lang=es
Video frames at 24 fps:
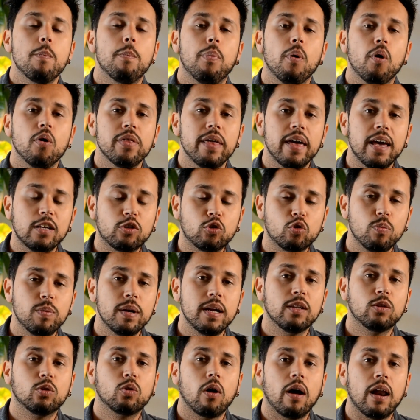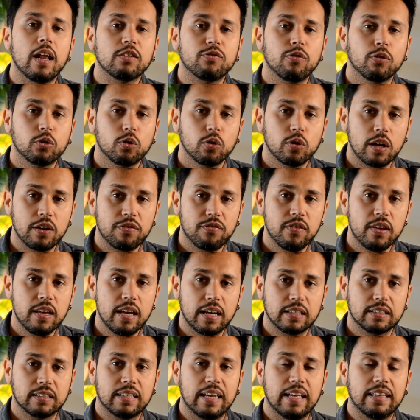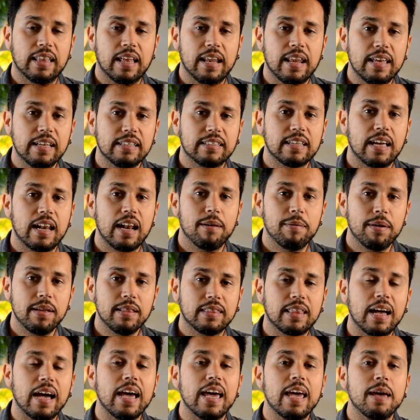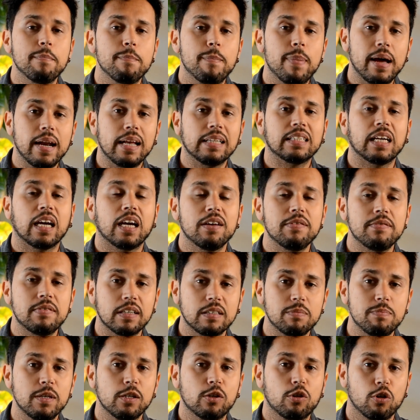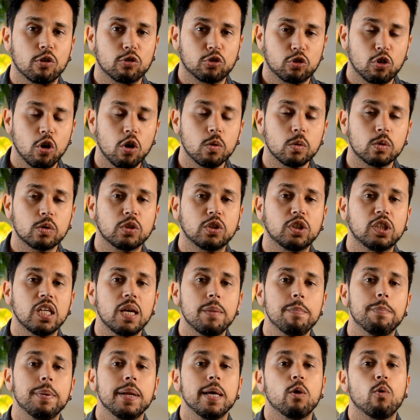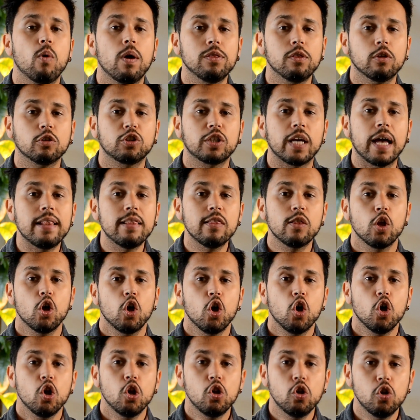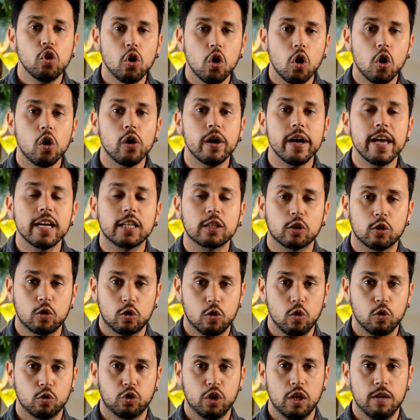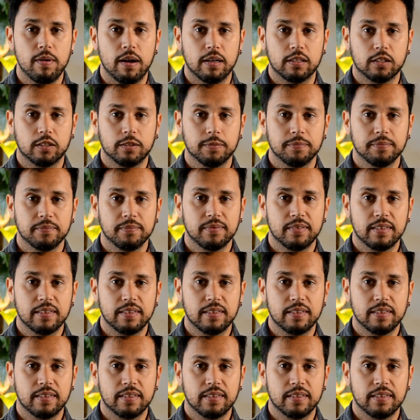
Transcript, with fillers: Podéis subir todas las fotografías que tenéis a la venta en varias agencias microstock siempre y cuando sean no exclusivas.